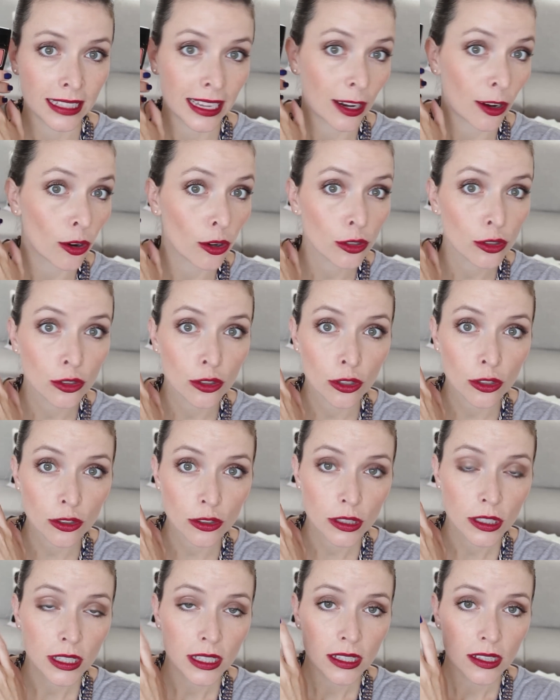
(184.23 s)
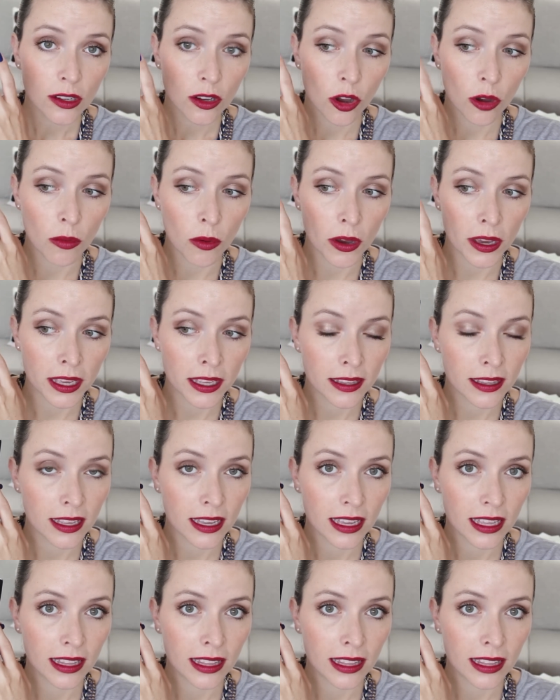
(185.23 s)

terrosos como este